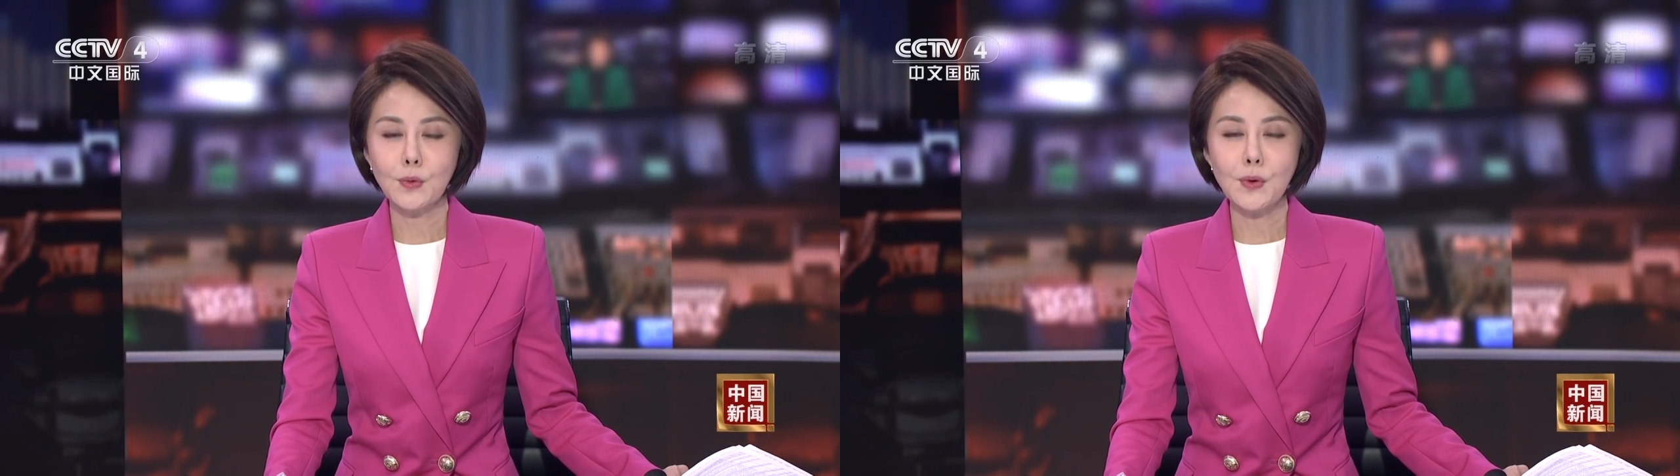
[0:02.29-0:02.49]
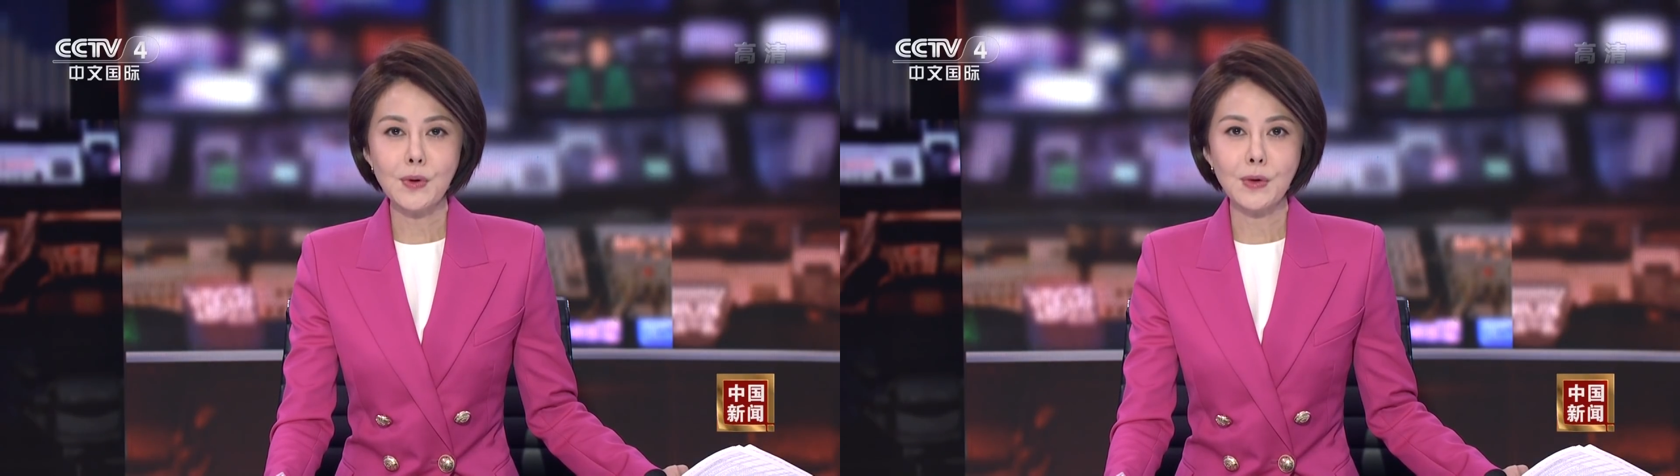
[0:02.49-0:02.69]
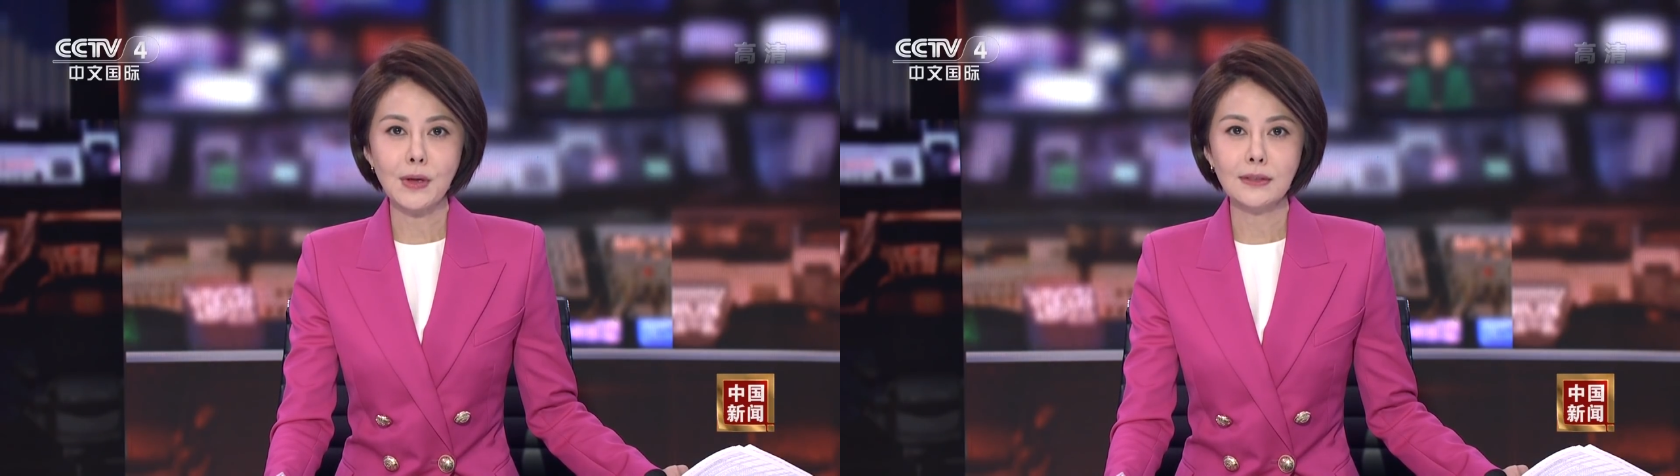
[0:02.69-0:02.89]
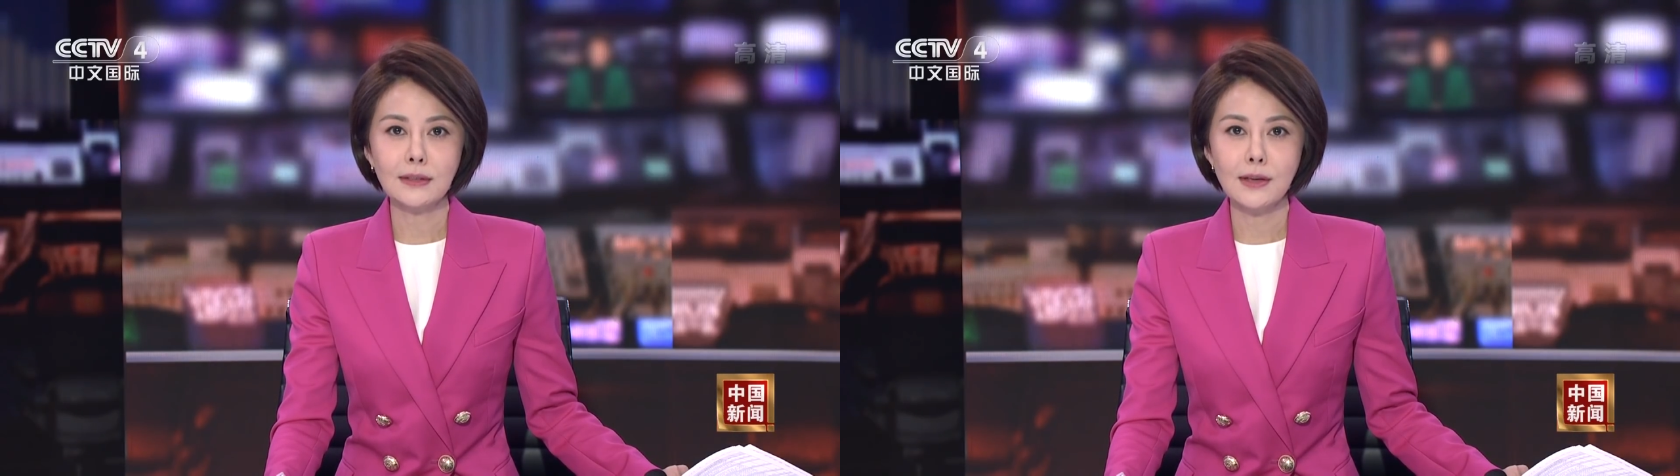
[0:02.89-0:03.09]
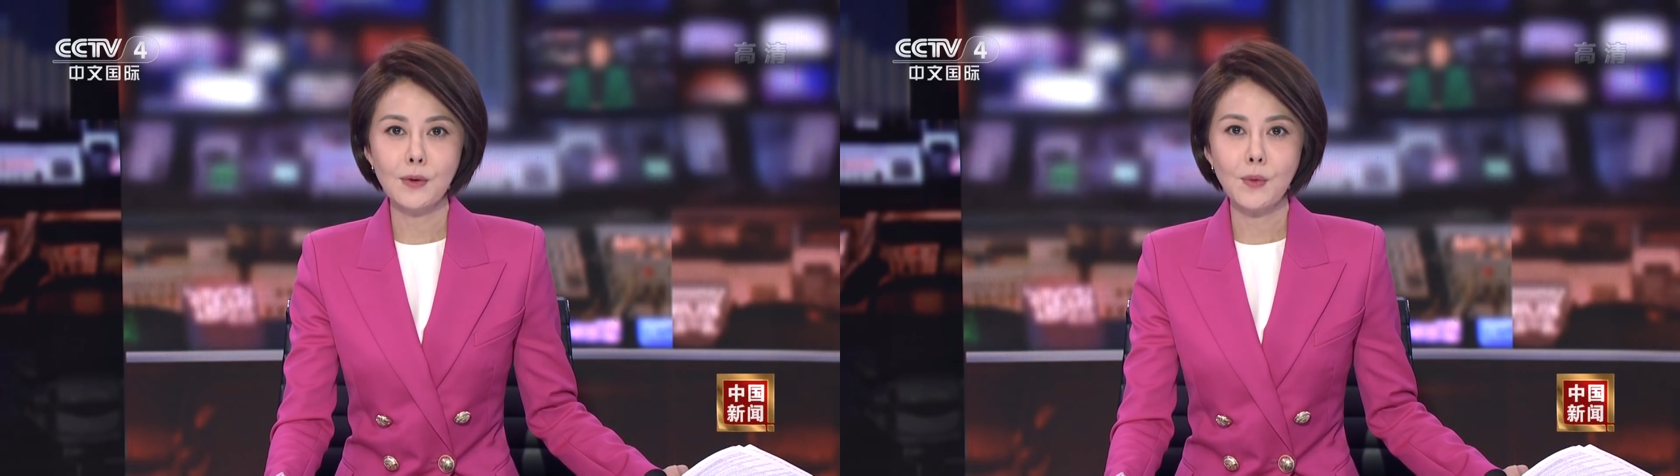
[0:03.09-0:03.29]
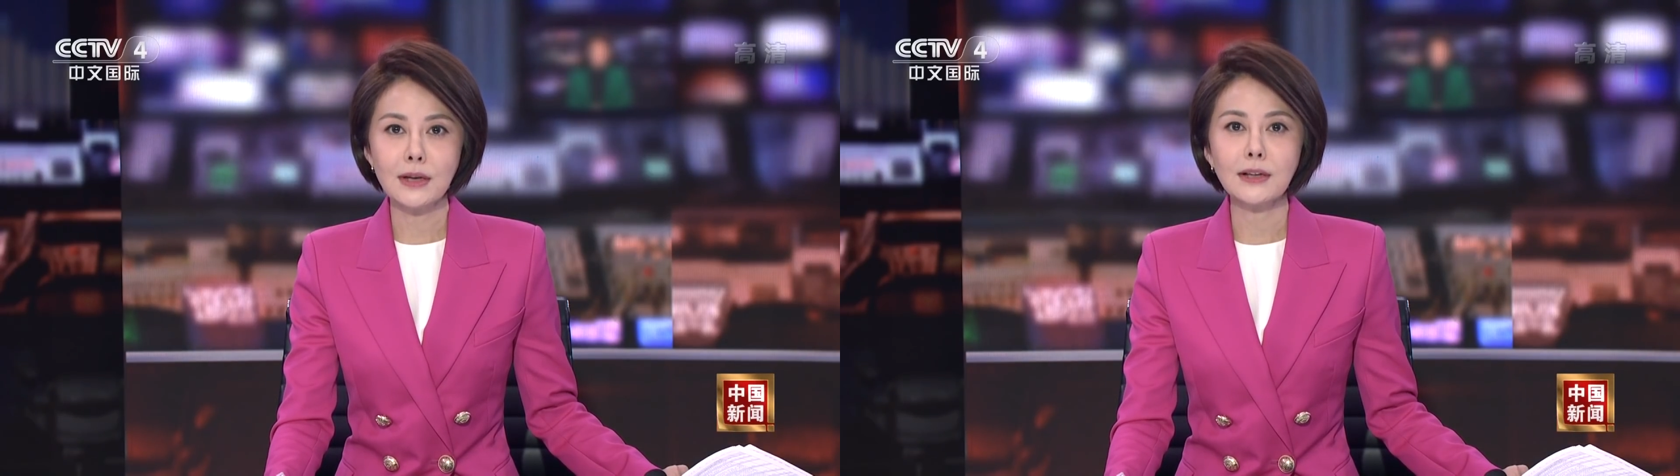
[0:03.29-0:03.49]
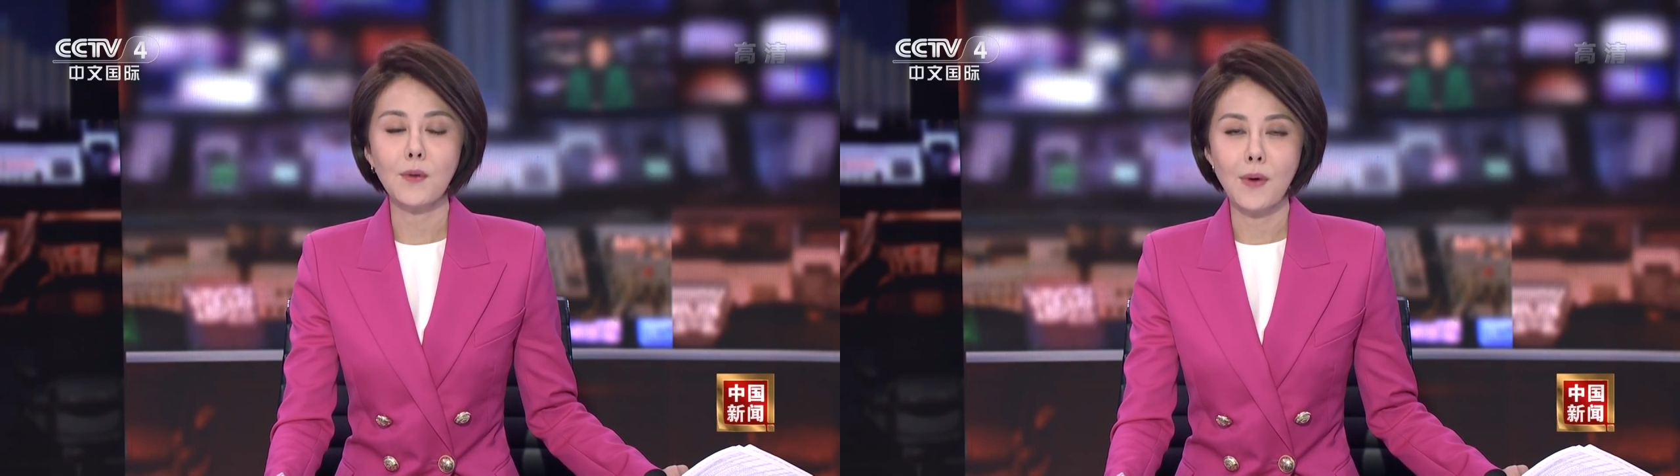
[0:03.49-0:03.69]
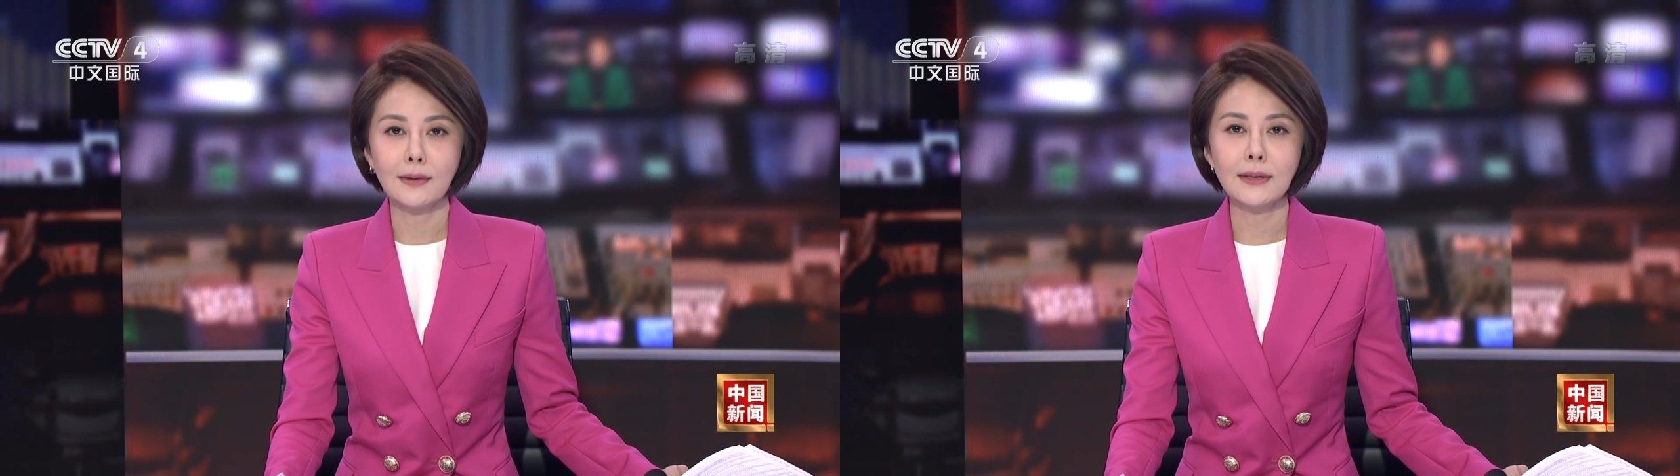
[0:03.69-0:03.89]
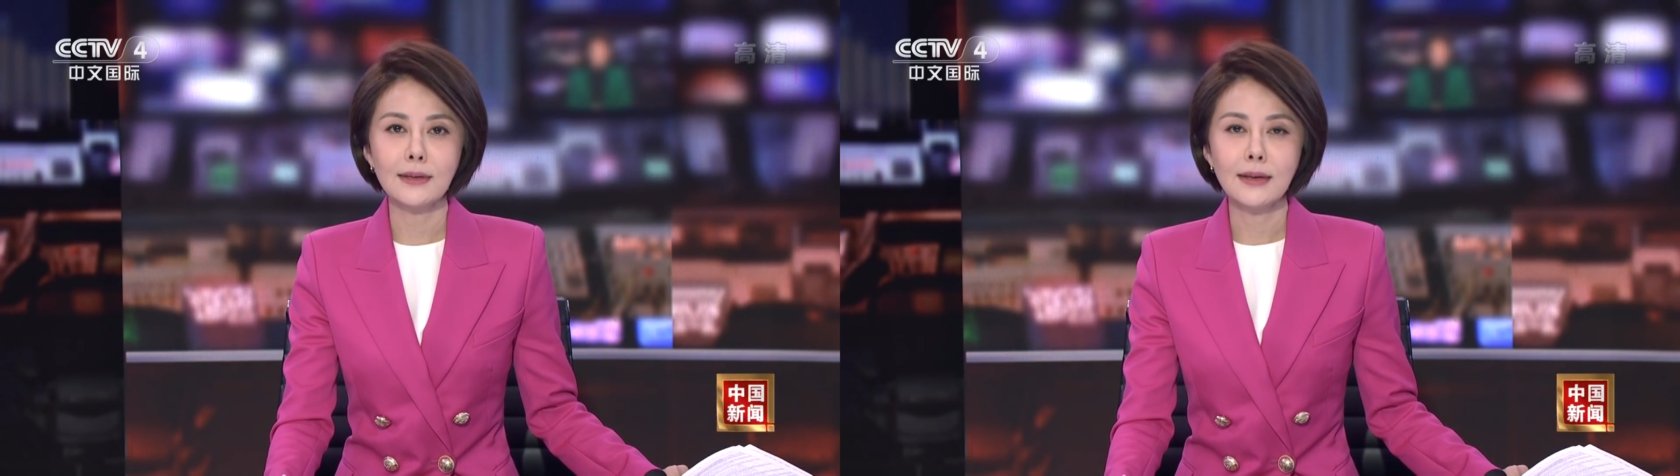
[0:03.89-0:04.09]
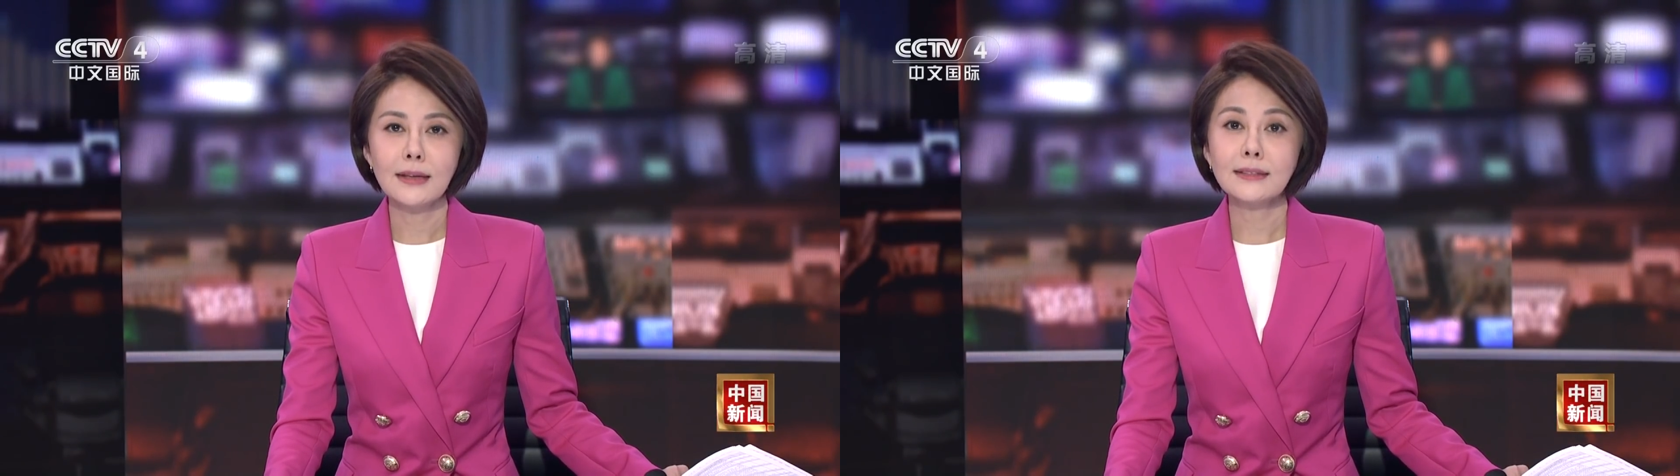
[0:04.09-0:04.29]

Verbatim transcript: 国务委员兼外长王毅